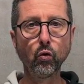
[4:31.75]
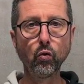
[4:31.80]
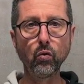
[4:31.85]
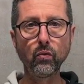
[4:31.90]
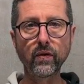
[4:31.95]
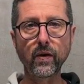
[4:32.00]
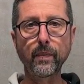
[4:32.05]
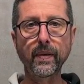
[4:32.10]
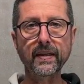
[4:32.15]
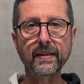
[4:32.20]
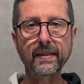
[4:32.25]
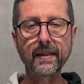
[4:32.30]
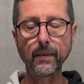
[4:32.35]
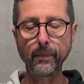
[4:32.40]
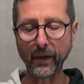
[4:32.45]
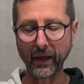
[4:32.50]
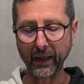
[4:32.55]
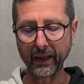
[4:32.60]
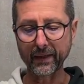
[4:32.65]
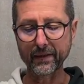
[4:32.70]
l'eau va passer
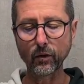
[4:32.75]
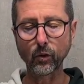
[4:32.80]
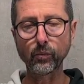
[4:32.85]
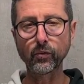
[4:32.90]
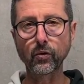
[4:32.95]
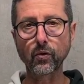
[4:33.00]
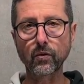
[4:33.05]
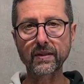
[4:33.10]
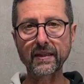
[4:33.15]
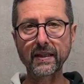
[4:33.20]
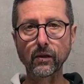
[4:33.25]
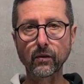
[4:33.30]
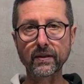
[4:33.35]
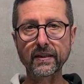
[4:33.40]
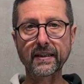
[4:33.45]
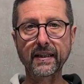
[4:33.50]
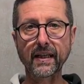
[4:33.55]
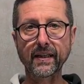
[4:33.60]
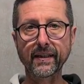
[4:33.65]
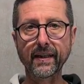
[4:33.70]
par exemple dans un
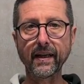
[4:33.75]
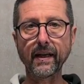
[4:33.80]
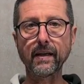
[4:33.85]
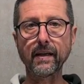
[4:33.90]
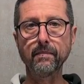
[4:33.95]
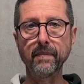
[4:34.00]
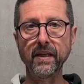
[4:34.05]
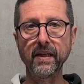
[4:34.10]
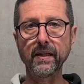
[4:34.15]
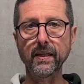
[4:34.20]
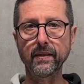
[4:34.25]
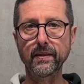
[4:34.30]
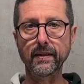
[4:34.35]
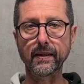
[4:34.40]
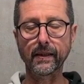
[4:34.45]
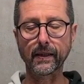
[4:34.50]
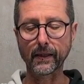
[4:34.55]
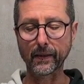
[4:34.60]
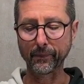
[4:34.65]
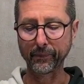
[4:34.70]
anticalcaire
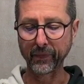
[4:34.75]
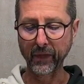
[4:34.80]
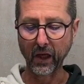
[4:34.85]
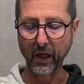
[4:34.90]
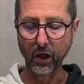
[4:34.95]
magnétique